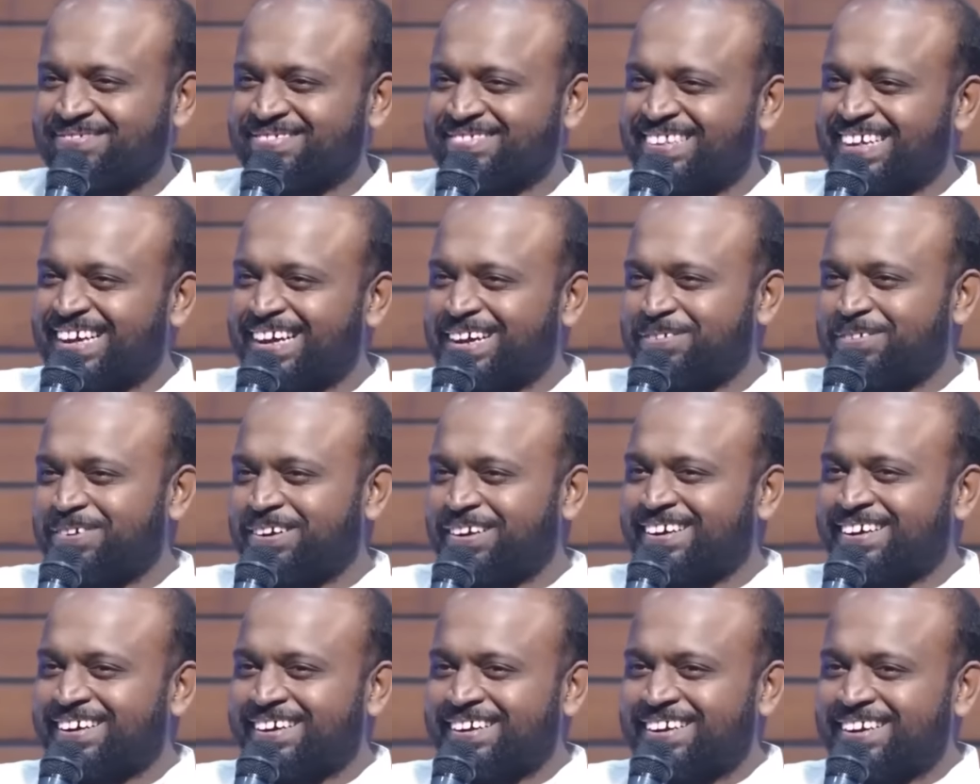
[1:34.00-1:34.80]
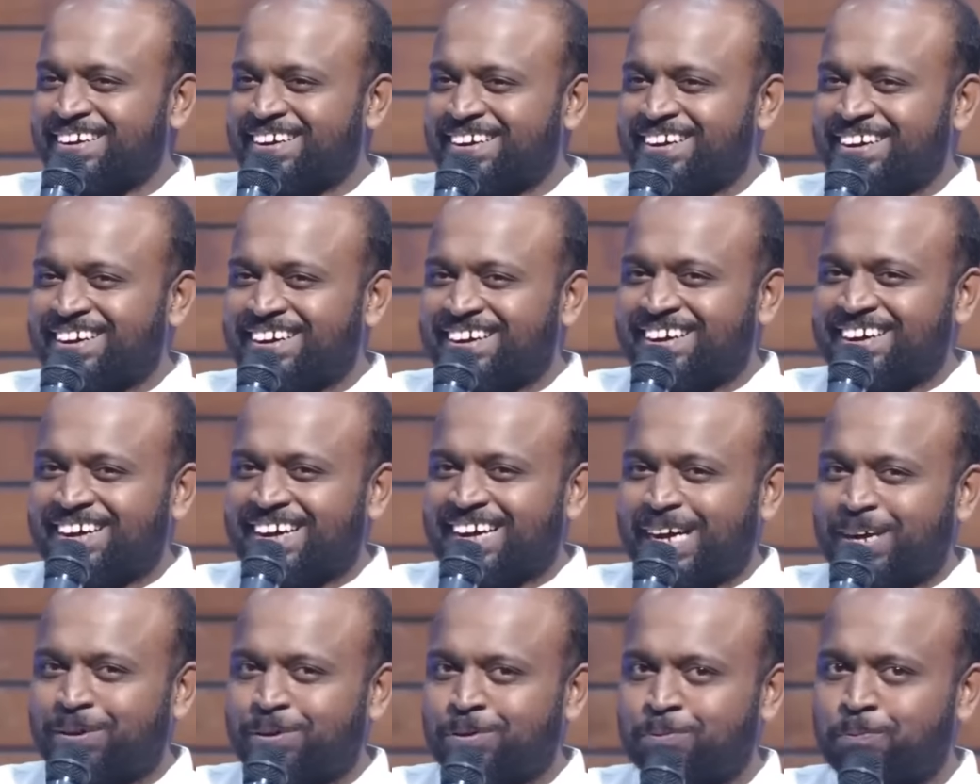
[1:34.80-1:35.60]
தேவன்
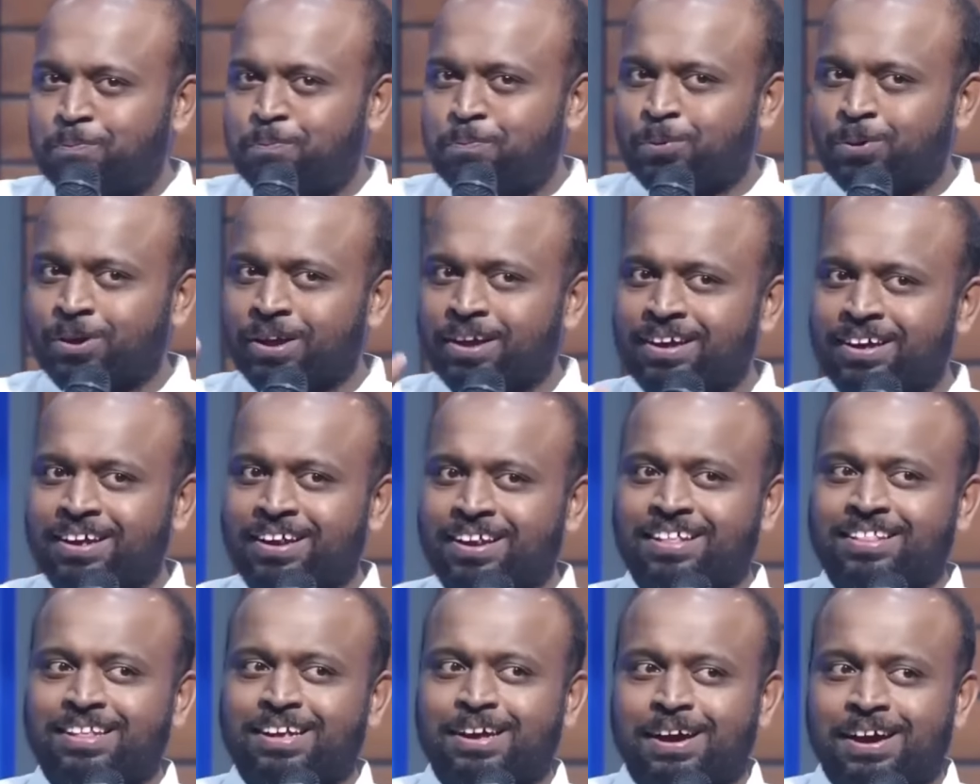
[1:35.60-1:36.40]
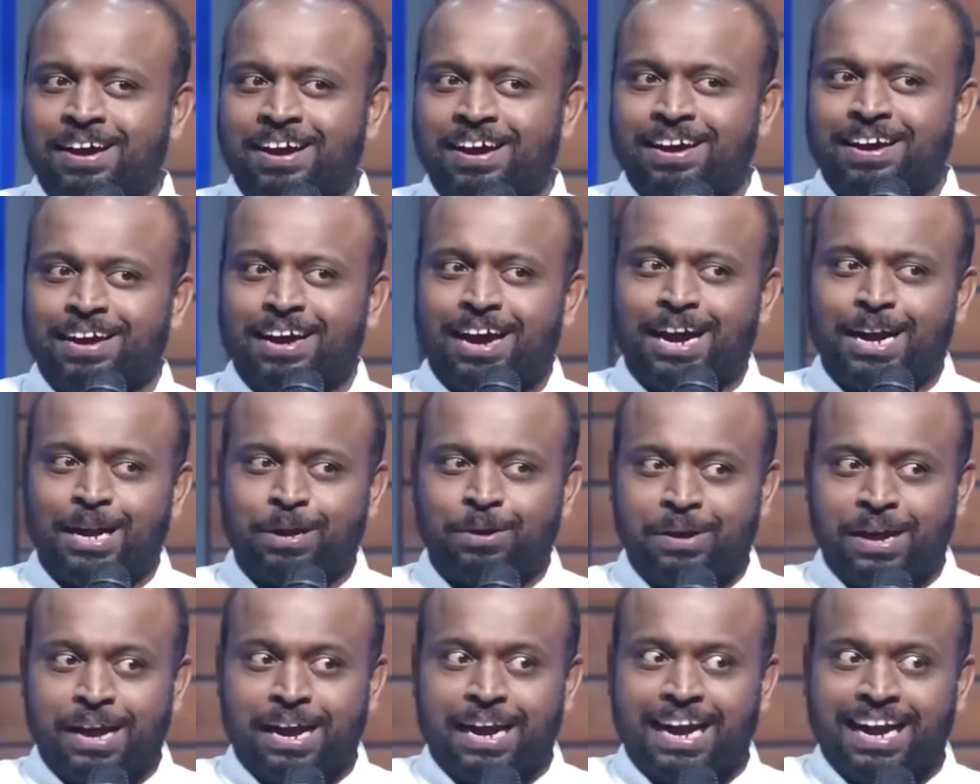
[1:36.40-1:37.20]
அவன் புரிகிறது
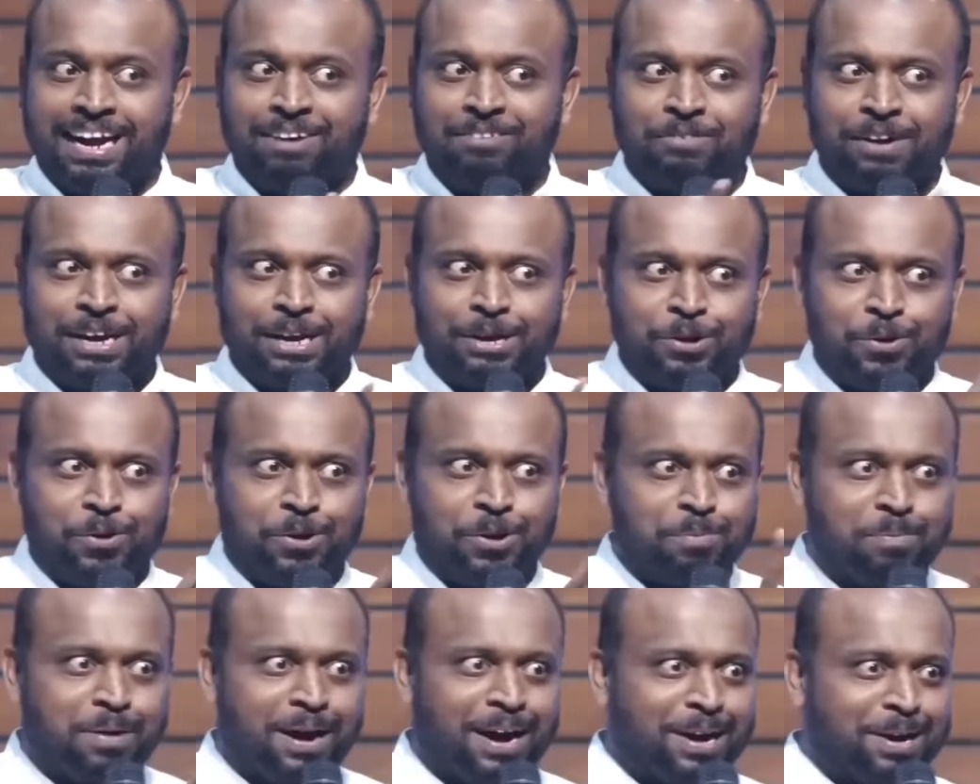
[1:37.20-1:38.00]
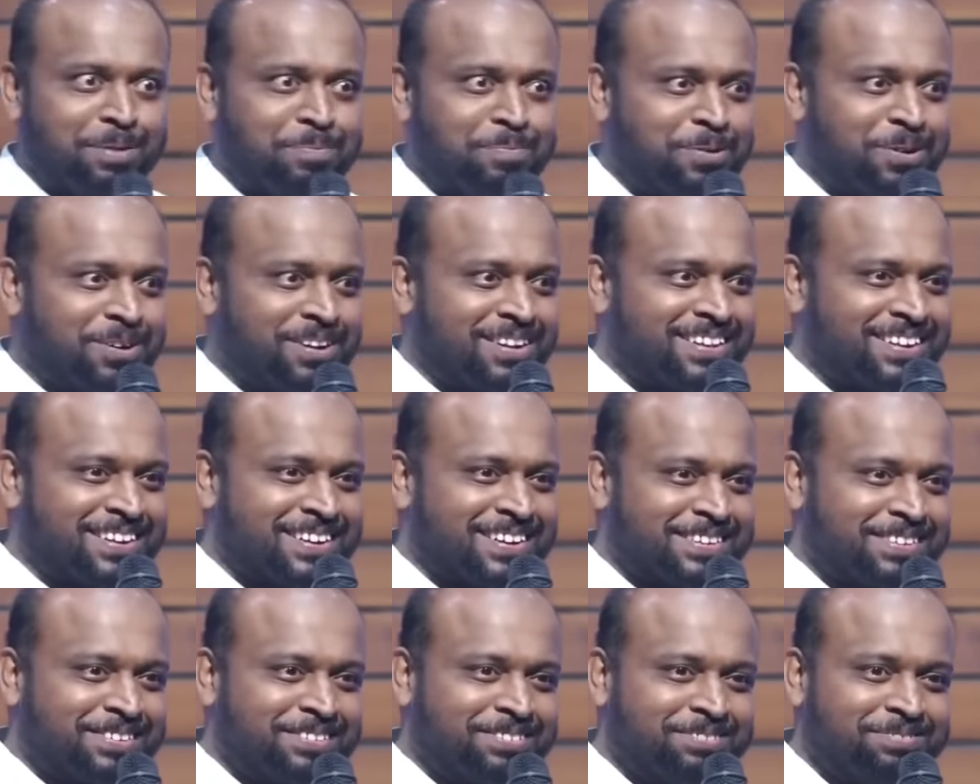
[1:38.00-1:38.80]
அண்டு என் லைஃப்பில் ஏதோ ஒன்று மாறப்போகுது
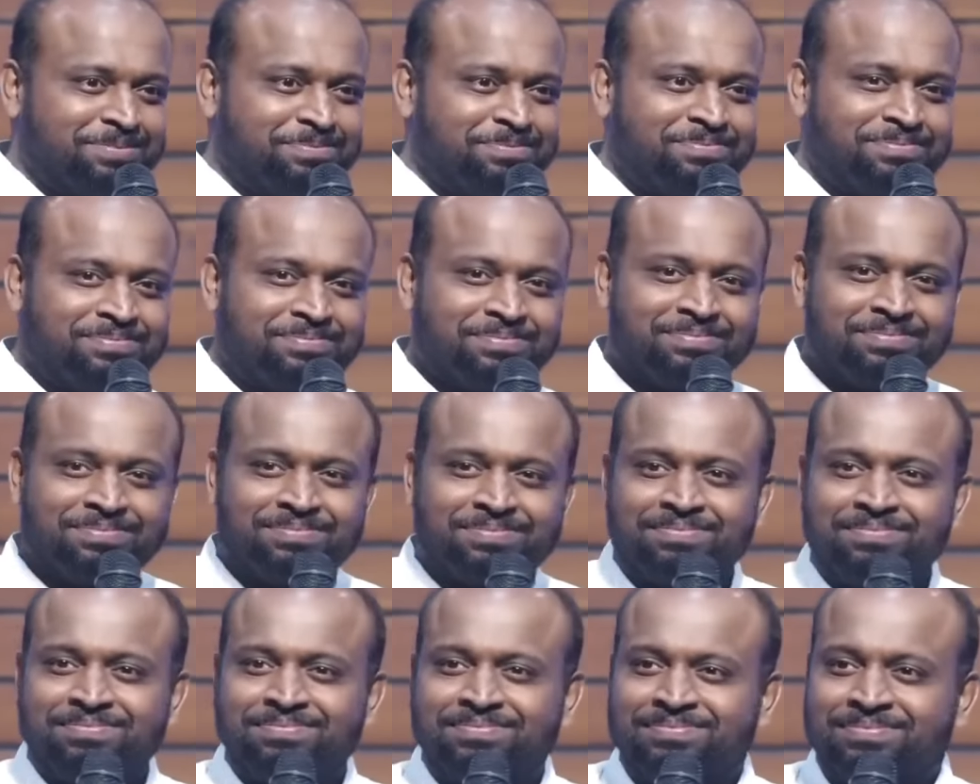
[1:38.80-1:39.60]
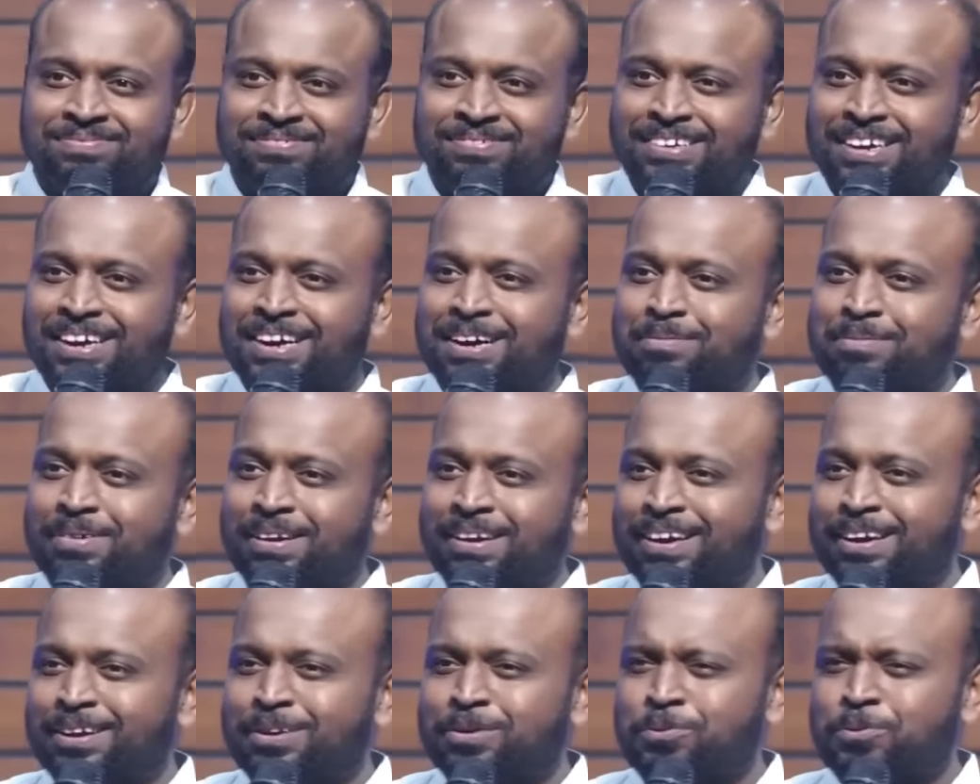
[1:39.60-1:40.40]

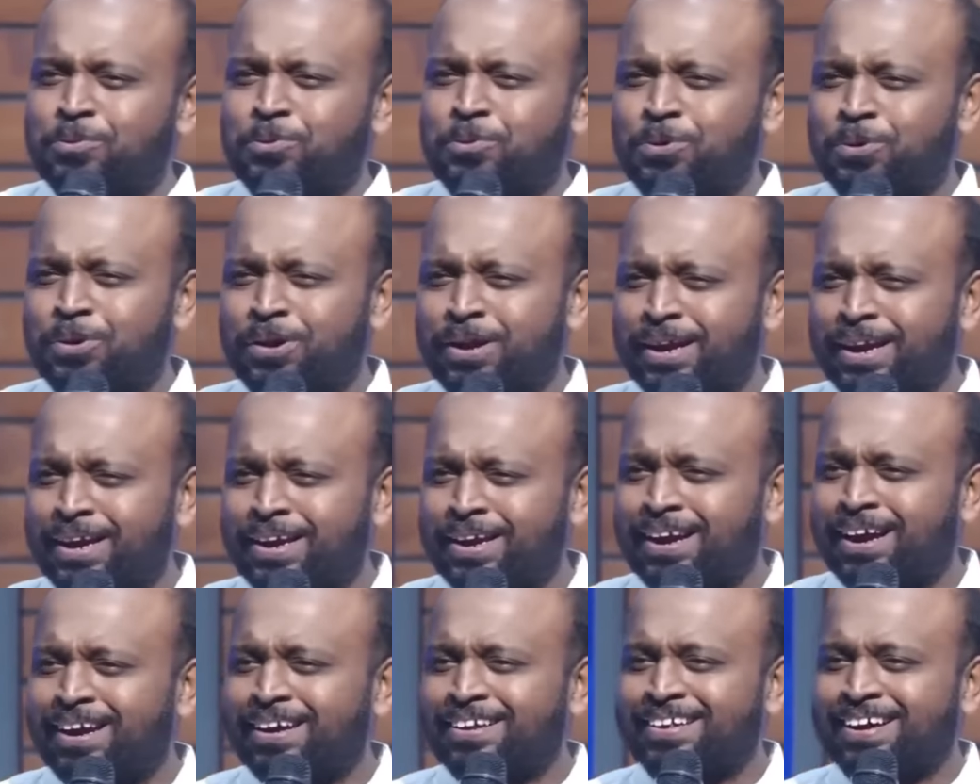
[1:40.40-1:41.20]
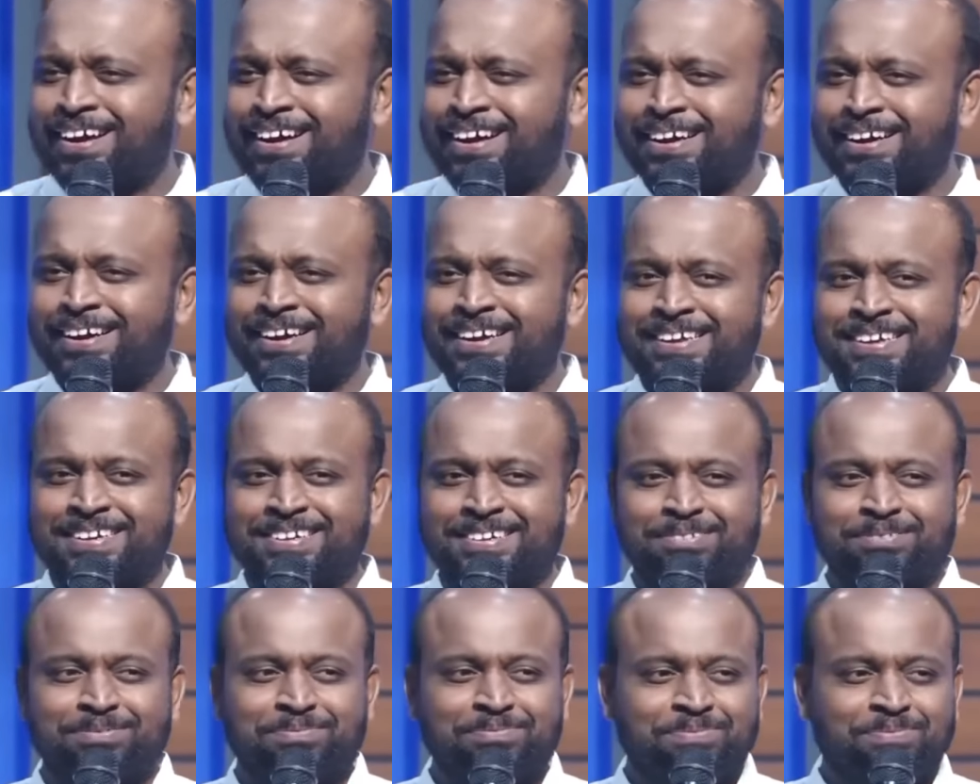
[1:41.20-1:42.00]
அவன் ஒரே நாள் தாங்க
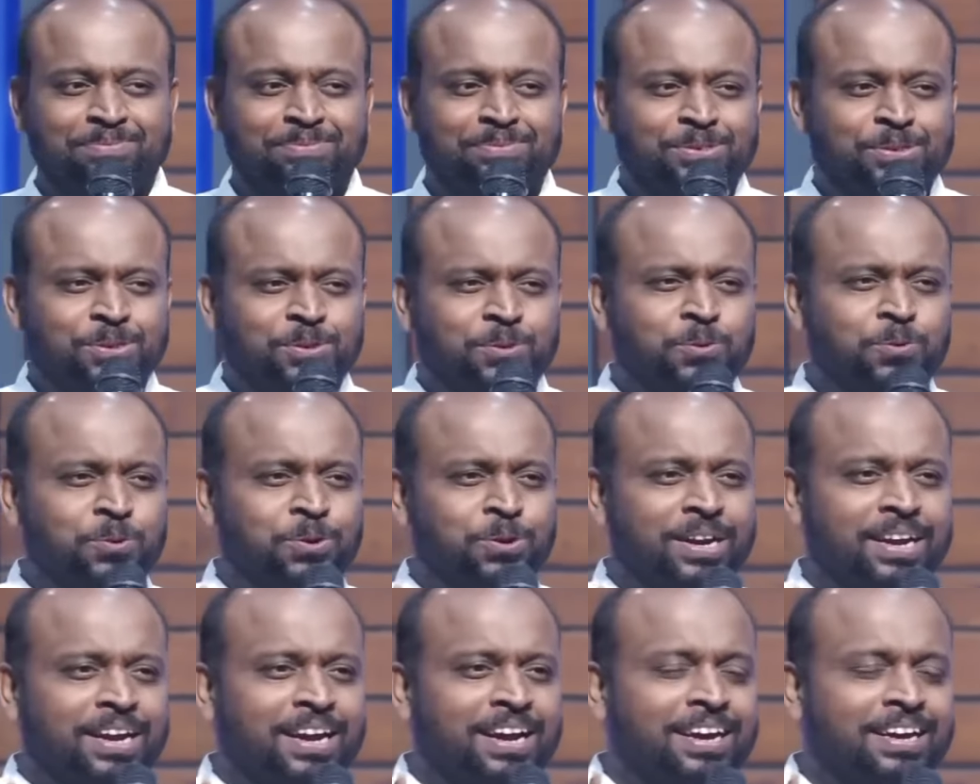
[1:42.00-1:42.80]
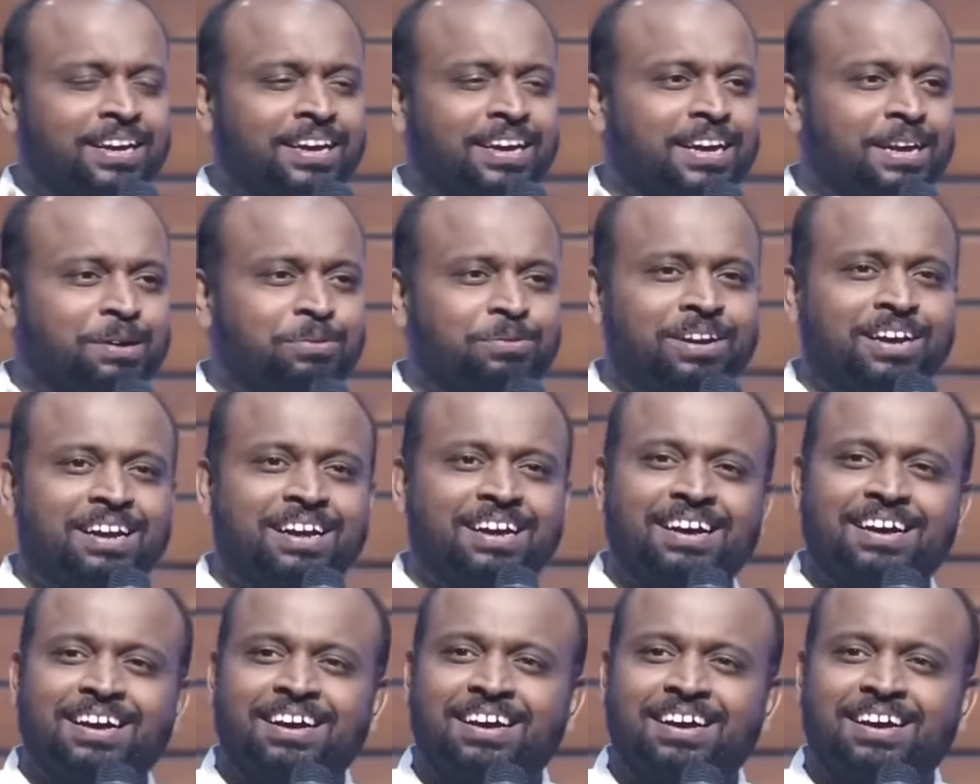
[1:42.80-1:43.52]
ஒரே இரவில்